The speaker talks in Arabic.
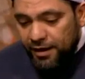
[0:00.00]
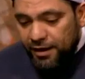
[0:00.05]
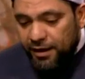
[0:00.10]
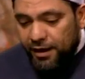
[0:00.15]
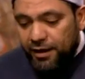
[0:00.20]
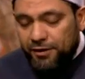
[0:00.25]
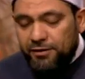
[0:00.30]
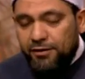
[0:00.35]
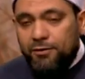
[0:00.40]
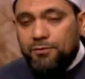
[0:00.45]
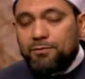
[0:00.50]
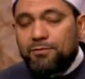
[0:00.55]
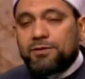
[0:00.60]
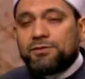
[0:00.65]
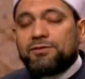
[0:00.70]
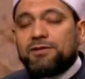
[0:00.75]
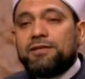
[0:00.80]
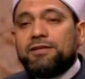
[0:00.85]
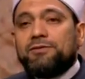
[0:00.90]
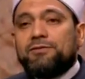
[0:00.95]
اللهم
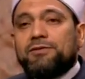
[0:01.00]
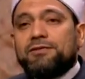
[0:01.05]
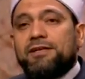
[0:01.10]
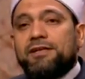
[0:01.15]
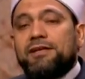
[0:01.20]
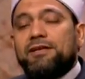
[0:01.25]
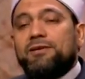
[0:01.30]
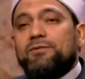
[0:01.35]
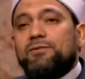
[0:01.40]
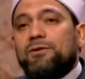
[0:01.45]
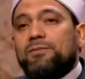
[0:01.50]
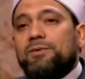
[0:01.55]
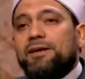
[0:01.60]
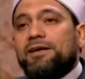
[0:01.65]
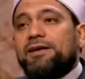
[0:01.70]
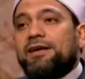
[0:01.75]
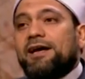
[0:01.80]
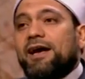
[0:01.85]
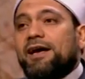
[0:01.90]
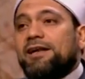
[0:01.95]
صل وسلم
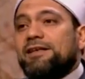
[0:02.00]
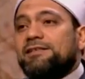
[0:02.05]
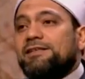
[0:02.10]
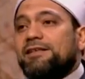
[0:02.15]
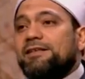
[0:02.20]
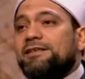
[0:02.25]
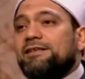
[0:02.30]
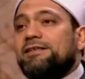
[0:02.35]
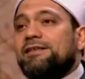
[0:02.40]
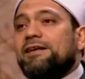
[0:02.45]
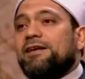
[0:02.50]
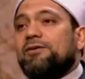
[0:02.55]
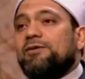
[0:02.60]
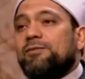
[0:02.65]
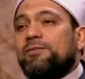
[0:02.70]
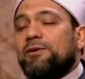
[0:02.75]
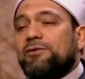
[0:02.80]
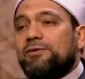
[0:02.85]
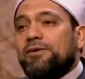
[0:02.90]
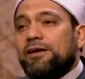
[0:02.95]
وبارك على سيدنا
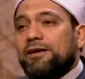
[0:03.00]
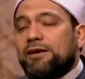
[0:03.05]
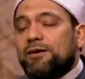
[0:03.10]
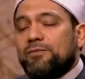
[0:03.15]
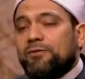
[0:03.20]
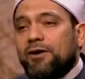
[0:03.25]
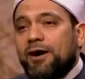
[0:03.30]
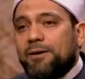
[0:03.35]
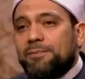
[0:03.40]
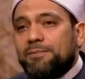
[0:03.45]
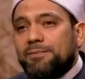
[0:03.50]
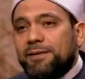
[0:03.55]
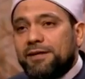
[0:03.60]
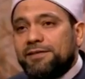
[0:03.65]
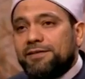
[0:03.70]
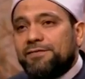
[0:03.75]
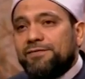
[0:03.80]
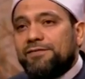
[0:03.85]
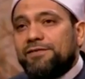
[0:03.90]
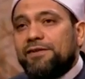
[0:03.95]
ومولانا
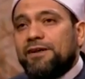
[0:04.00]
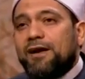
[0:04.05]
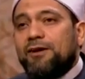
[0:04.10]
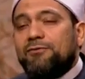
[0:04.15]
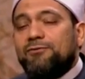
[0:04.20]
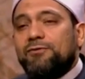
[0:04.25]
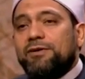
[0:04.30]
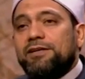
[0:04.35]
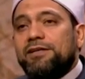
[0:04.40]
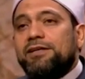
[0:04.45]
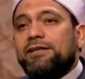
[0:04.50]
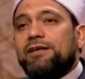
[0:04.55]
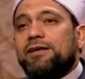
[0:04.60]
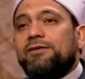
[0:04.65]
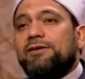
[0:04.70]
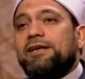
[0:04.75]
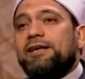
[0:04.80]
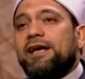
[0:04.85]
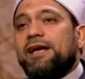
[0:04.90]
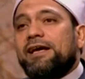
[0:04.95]
محمد في الأولين
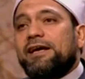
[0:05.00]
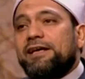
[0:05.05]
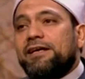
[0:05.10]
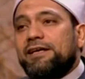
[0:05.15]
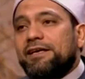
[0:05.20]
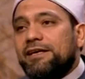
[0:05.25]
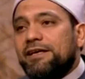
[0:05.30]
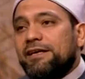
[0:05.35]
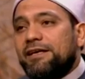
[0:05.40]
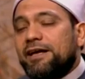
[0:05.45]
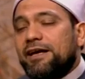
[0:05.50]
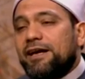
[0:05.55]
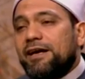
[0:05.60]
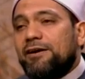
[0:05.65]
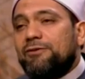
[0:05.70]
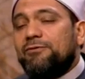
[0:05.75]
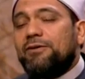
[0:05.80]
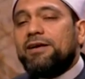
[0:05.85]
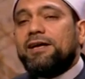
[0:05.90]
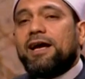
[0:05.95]
والآخرين
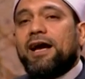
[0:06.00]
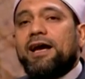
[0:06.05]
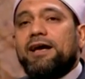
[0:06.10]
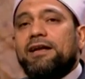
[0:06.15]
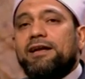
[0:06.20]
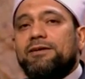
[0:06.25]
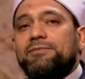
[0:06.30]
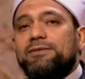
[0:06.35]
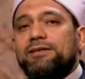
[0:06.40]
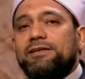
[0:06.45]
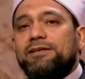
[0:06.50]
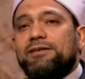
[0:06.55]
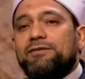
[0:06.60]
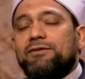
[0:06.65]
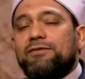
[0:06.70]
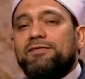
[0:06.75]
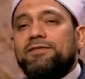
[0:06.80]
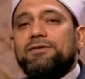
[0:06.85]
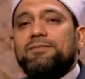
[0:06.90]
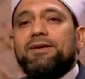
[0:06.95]
والعالمين
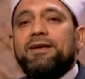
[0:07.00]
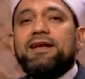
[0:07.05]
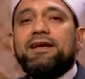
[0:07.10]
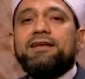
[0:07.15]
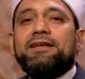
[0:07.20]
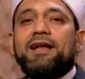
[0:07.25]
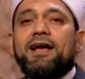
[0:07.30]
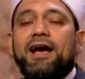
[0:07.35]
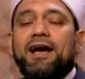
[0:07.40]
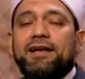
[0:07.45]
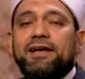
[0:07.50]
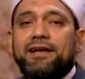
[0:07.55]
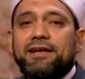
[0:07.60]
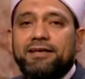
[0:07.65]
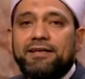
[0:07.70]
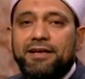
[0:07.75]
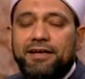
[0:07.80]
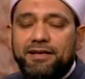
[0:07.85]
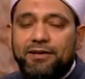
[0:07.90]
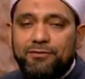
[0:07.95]
وفي الملأ
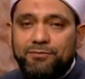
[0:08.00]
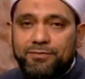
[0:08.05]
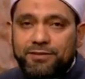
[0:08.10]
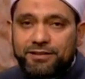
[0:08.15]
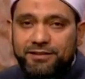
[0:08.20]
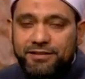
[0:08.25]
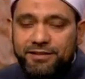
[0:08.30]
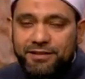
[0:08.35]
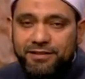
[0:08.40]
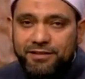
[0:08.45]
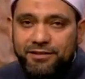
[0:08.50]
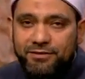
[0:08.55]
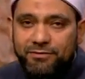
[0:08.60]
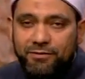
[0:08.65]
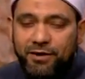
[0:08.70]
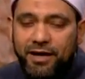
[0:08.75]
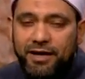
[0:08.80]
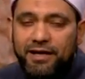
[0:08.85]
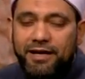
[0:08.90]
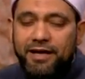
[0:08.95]
الأعلى إلى يوم الدين
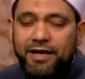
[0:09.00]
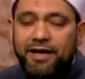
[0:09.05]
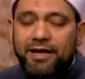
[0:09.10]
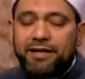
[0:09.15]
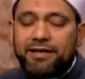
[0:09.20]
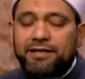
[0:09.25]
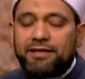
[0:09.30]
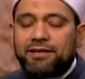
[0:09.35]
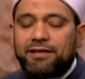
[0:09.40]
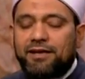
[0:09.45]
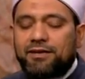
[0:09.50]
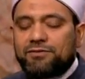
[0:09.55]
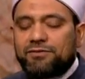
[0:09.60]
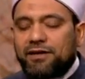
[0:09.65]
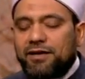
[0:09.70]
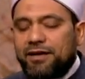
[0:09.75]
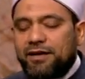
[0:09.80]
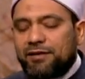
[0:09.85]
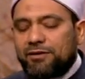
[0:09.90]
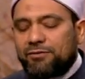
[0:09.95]
وعلى آله
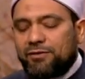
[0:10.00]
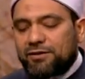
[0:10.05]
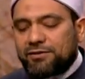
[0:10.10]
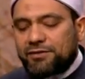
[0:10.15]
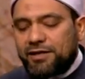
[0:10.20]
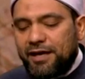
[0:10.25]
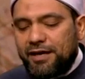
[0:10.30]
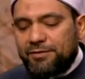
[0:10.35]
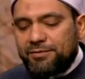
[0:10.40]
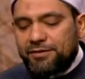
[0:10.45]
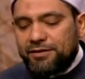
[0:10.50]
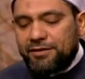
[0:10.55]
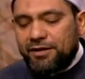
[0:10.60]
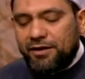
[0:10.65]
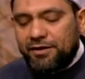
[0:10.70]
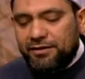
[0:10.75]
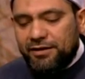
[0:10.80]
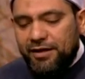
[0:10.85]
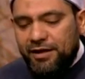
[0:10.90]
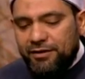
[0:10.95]
الأطهار وأصحابه
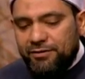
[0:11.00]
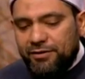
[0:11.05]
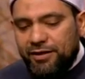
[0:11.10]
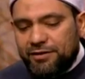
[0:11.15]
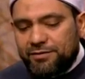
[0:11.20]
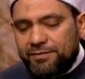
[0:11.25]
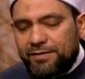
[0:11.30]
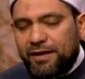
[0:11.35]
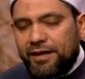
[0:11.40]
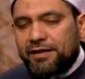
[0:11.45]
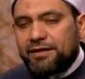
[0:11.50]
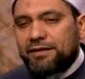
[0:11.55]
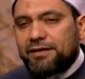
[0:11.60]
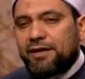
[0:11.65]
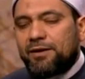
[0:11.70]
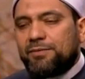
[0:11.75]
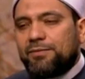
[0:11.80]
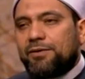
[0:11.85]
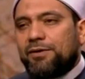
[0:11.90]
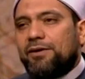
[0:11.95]
الأخيار وأتباعه
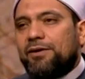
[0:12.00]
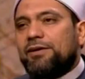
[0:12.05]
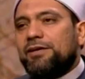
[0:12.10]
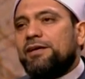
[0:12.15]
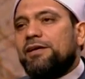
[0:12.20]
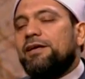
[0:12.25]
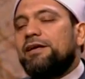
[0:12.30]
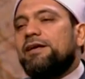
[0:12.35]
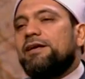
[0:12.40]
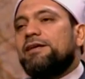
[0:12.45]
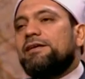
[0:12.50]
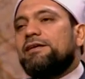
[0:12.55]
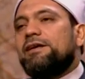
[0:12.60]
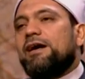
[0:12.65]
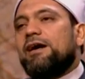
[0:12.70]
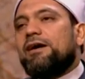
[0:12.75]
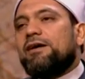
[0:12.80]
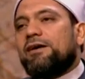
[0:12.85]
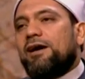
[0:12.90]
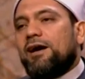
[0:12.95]
الأبرار
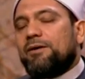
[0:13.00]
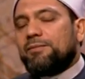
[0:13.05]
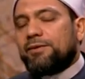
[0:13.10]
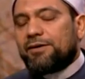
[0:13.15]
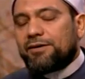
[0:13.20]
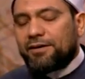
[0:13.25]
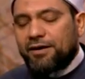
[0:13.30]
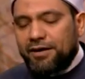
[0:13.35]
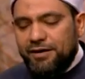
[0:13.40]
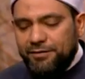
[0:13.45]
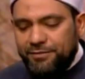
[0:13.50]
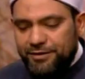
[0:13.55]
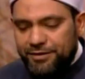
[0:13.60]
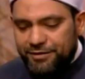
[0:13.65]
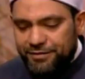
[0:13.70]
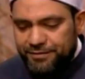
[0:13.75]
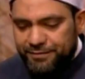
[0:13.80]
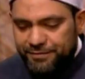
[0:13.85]
يا أرحم الراحمين